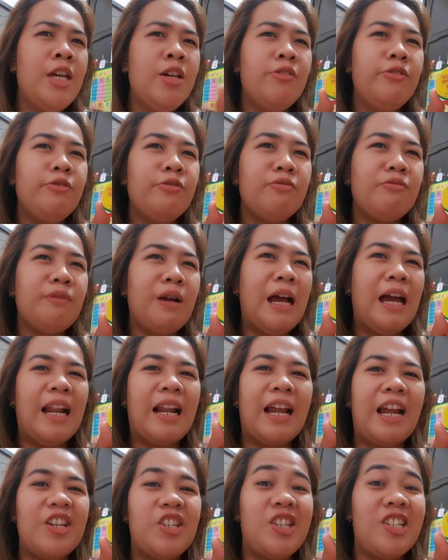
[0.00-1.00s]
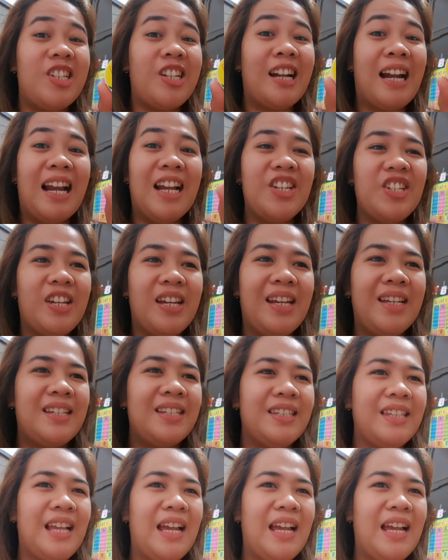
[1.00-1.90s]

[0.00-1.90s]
yung mga rashes-rashes